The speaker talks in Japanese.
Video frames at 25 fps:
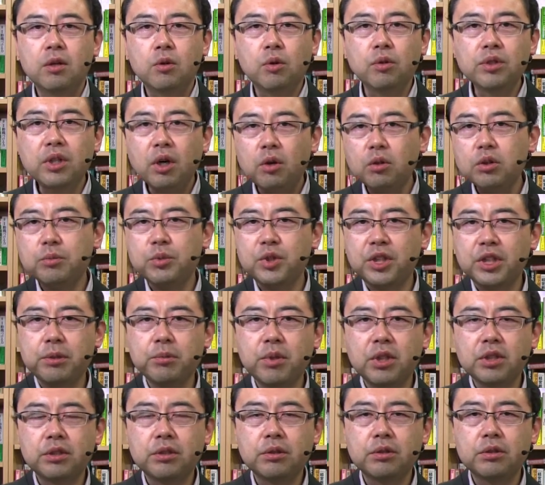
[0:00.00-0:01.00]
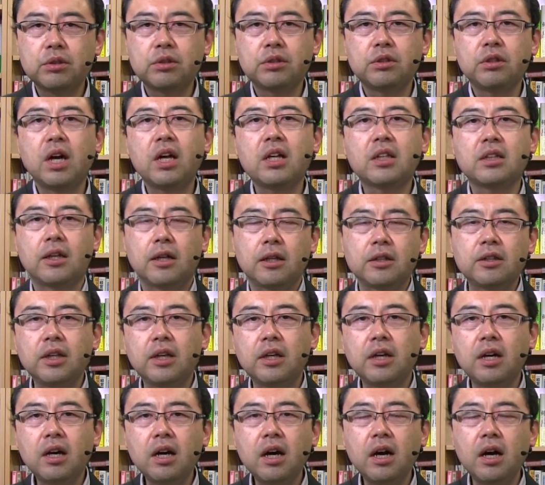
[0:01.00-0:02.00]
こんなこともできますよっていう新たな
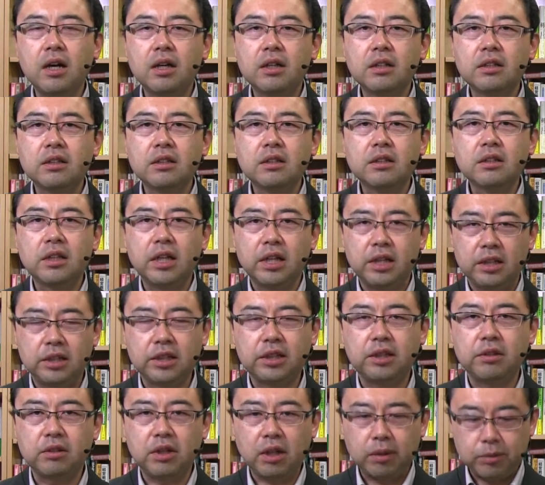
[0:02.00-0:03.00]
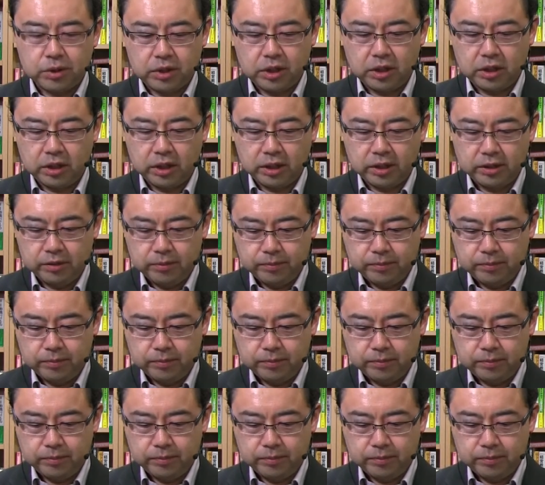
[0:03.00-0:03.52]
提案ができるかもしれな